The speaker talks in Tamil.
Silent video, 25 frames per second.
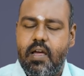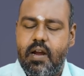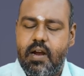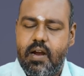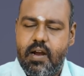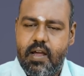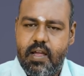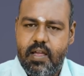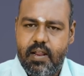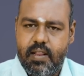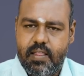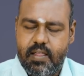
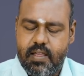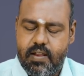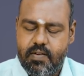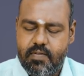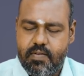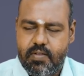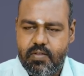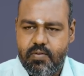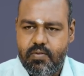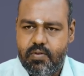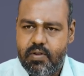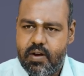ரெண்டாயிரத்தி
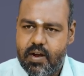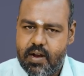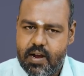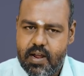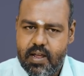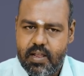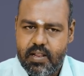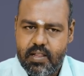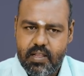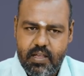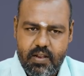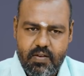இருபது டு
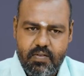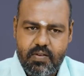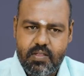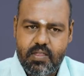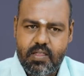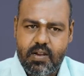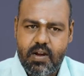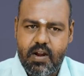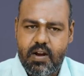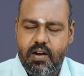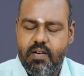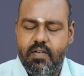ரெண்டாயிரத்தி
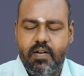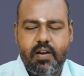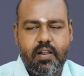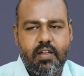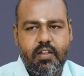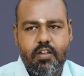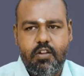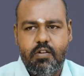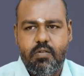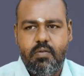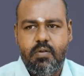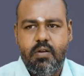இருபத்தி நாலு
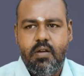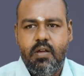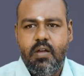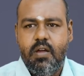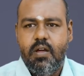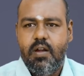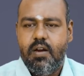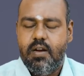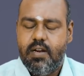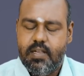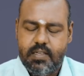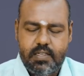வரைக்கும்
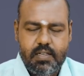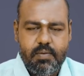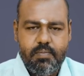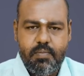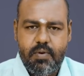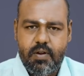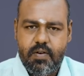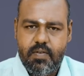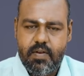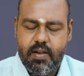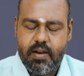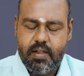
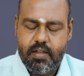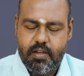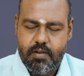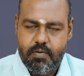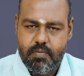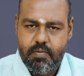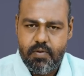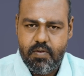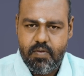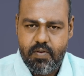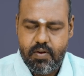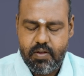டிசம்பர்
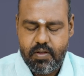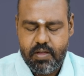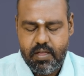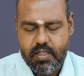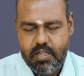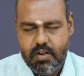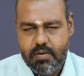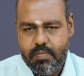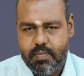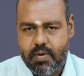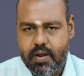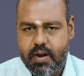வரைக்கும் இவருக்கு
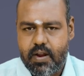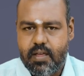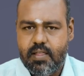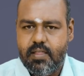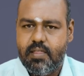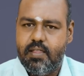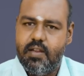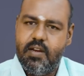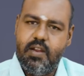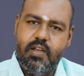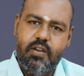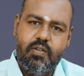எதிர்பாராத
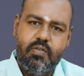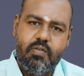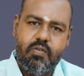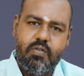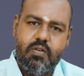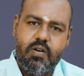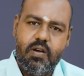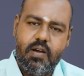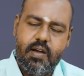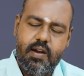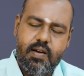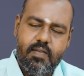திடீர்
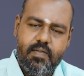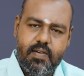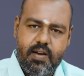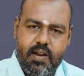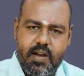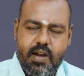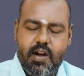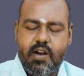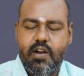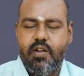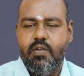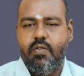யோகங்கள்
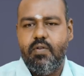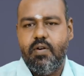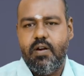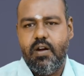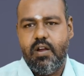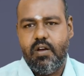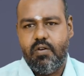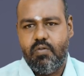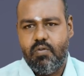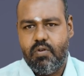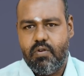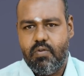வெளிநாட்டு
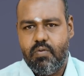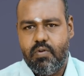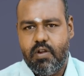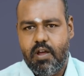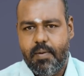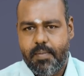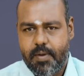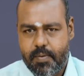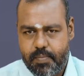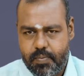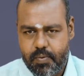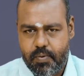யோகங்களை கொடுக்கக்கூடிய
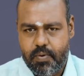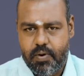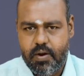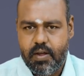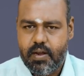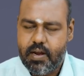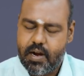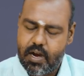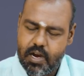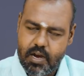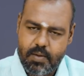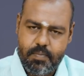அமைப்பு உண்டு
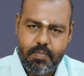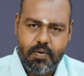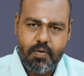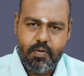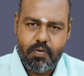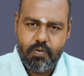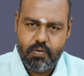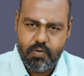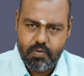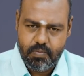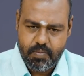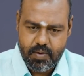கண்டிப்பாக
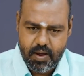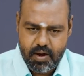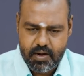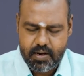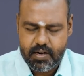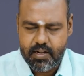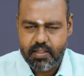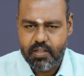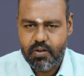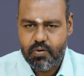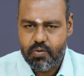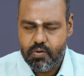அவருக்கு ஒரு
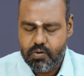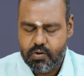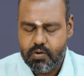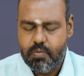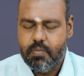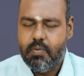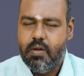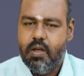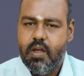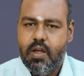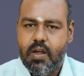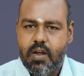மாற்றத்தை
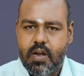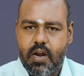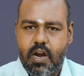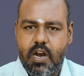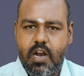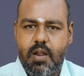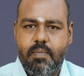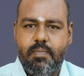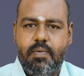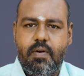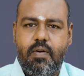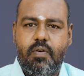கொடுக்கும்
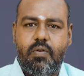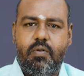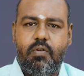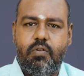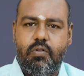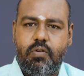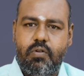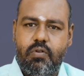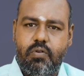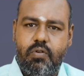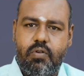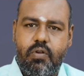கண்டிப்பாக ஒரு
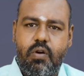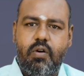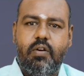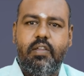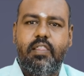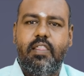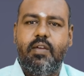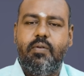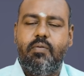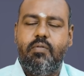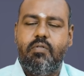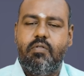ஒரு
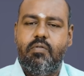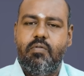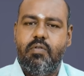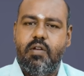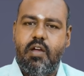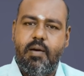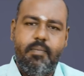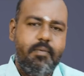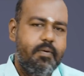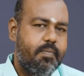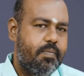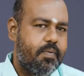யோகத்தை
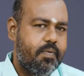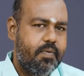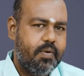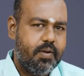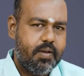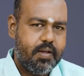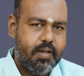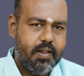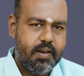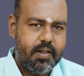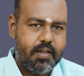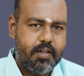கொடுக்கக்கூடிய அமைப்பு
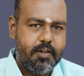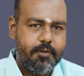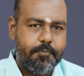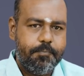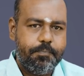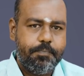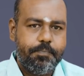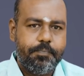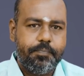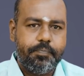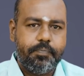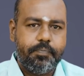இவருக்கு இருக்குது